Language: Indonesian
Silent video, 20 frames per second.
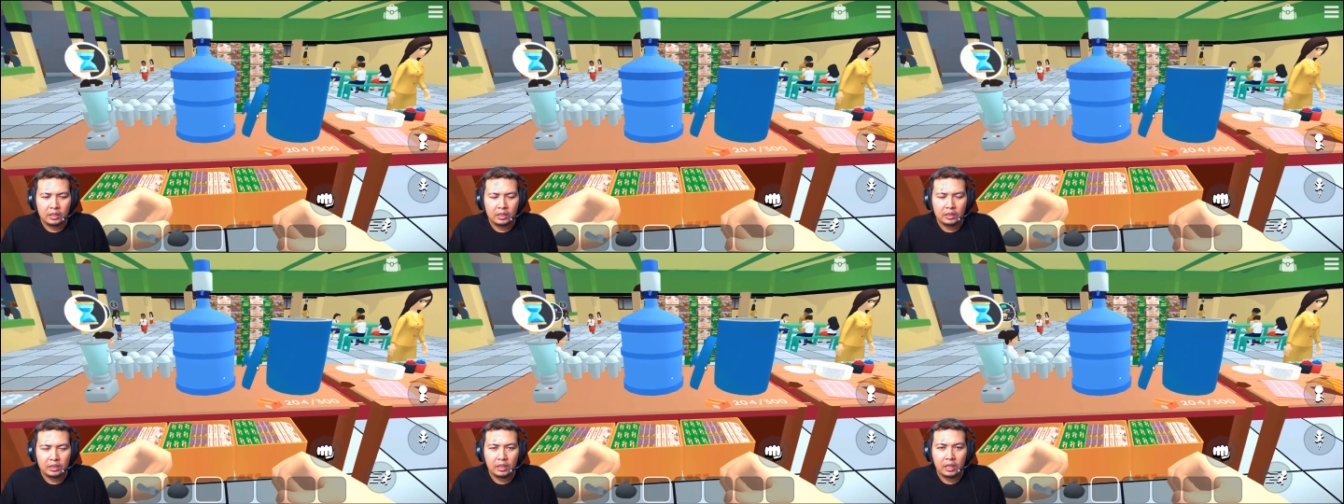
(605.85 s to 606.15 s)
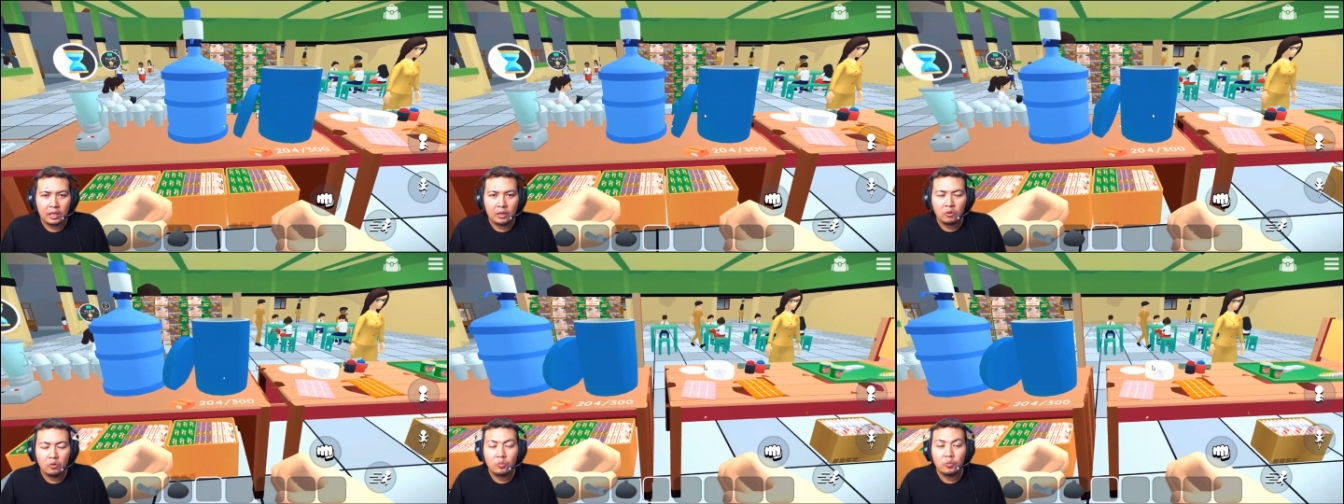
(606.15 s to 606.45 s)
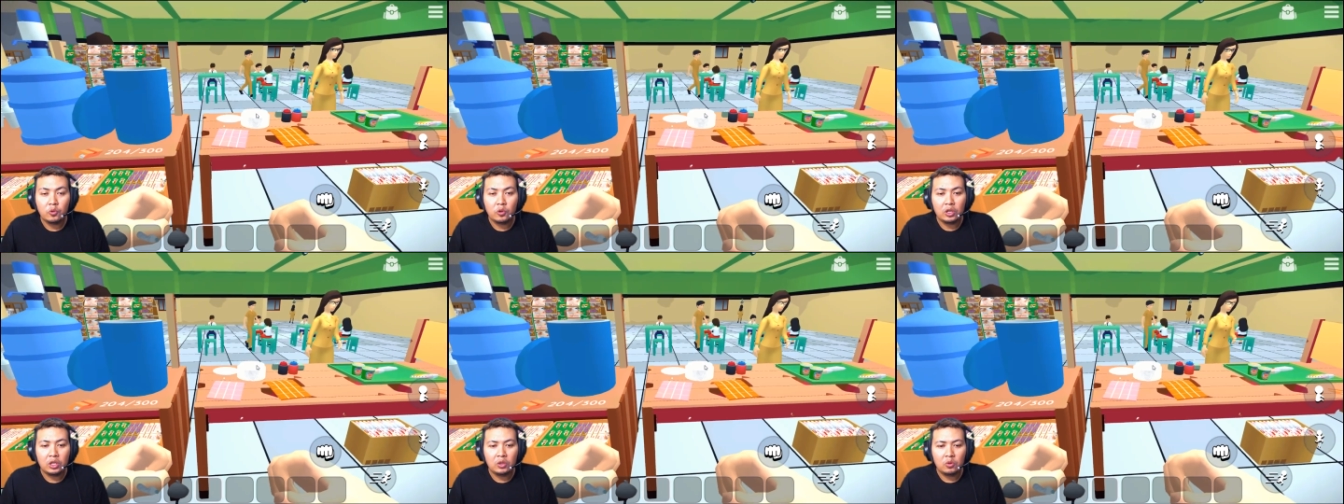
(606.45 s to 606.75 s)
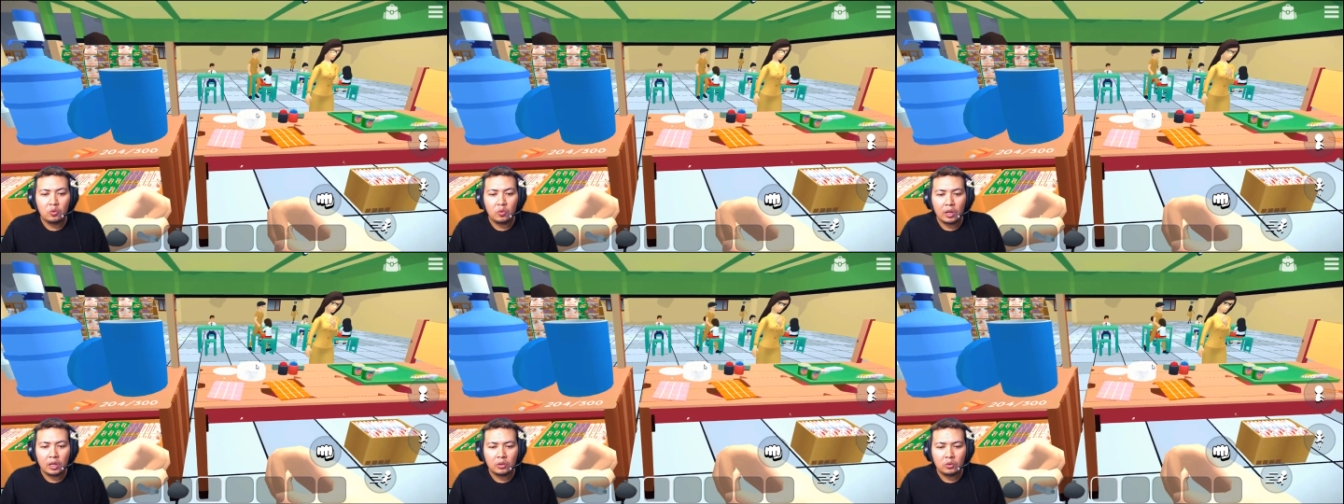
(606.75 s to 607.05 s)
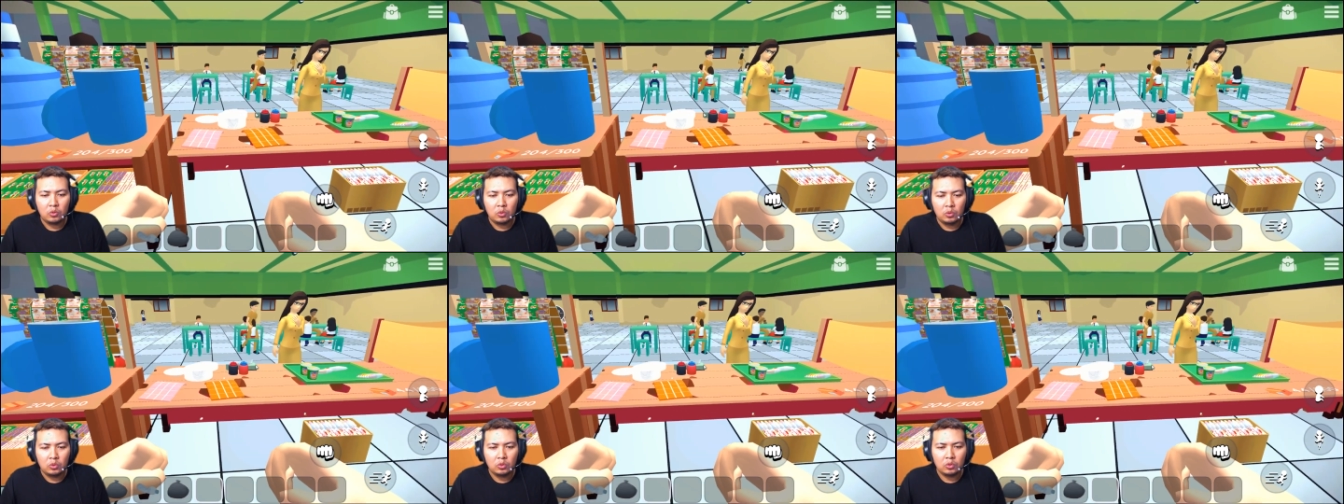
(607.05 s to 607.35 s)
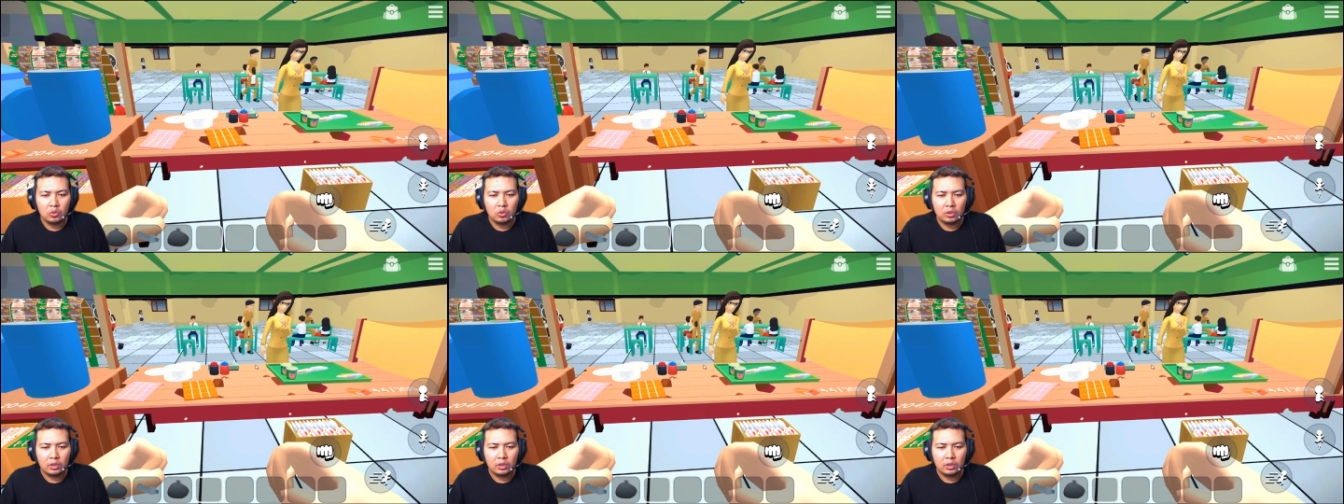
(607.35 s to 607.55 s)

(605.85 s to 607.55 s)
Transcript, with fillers: kita ngumpulin uang dulu